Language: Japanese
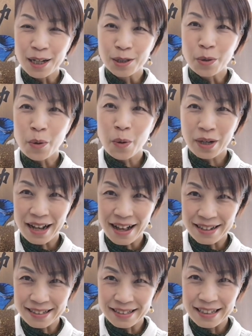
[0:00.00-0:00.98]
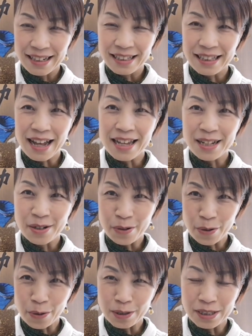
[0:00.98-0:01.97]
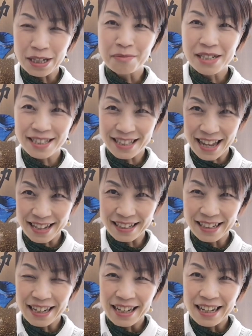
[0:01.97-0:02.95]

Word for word: 能管太鼓三味線、